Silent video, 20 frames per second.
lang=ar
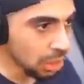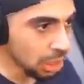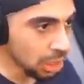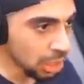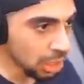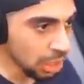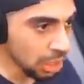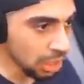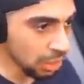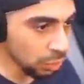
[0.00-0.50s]

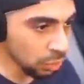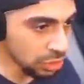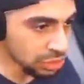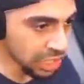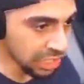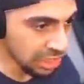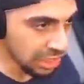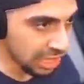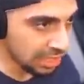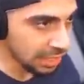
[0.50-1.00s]
آه روح
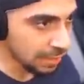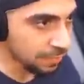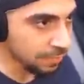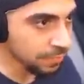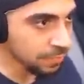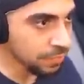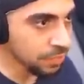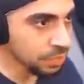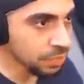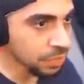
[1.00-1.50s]
الجهه الثانيه
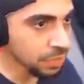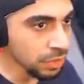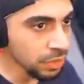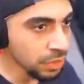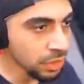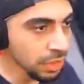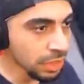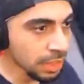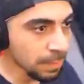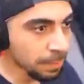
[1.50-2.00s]
نط
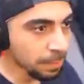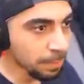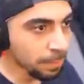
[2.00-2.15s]
يب